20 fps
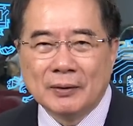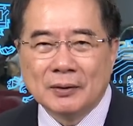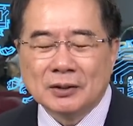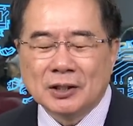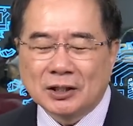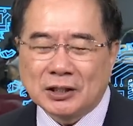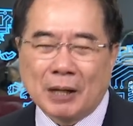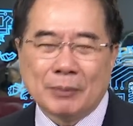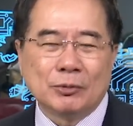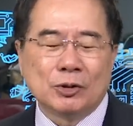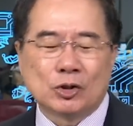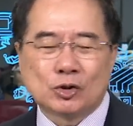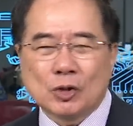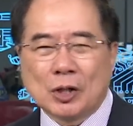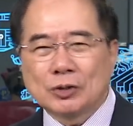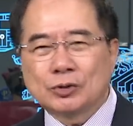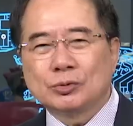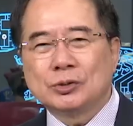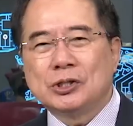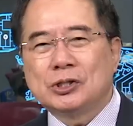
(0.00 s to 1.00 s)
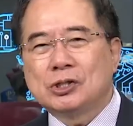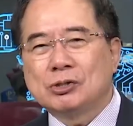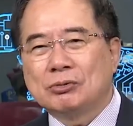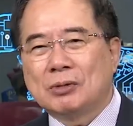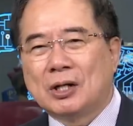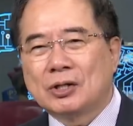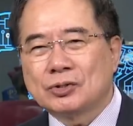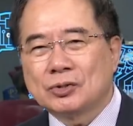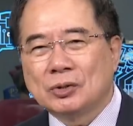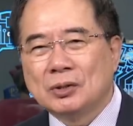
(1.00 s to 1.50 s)
那他们抓住一句
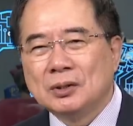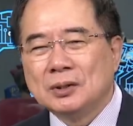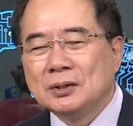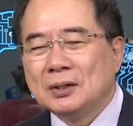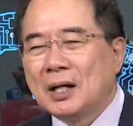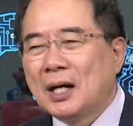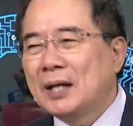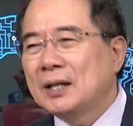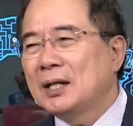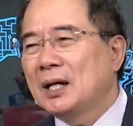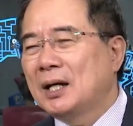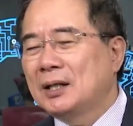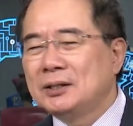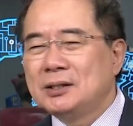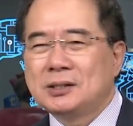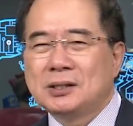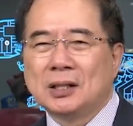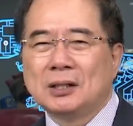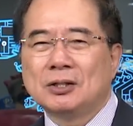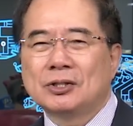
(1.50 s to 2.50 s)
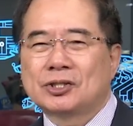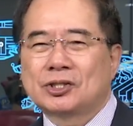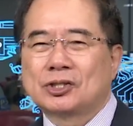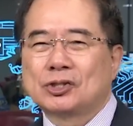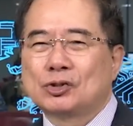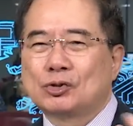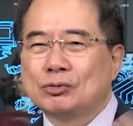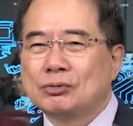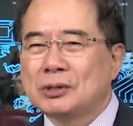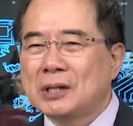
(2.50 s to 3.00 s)
话说：“哎呀，以前的史
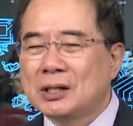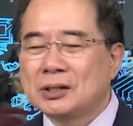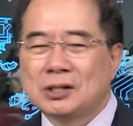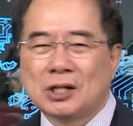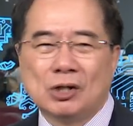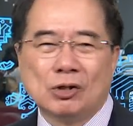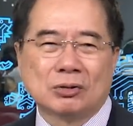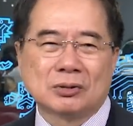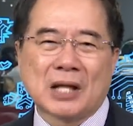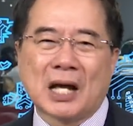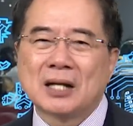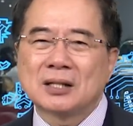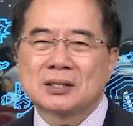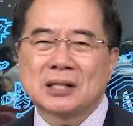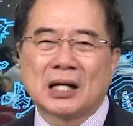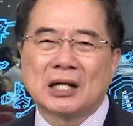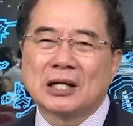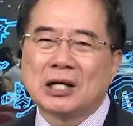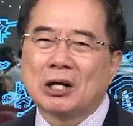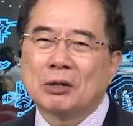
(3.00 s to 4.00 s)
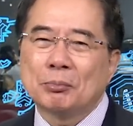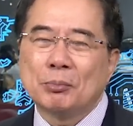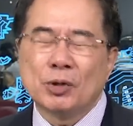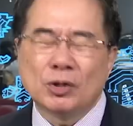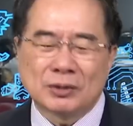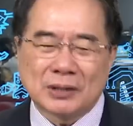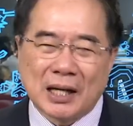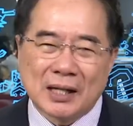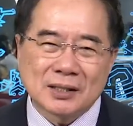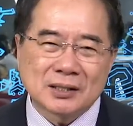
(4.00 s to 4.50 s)
书上写有唐三纲，没有
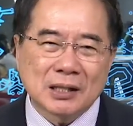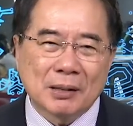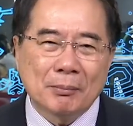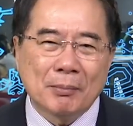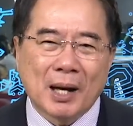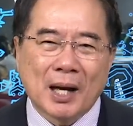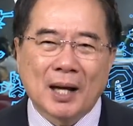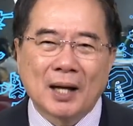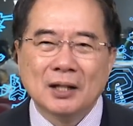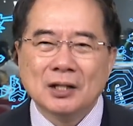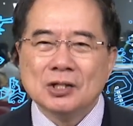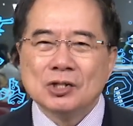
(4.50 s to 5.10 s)
唐三骂，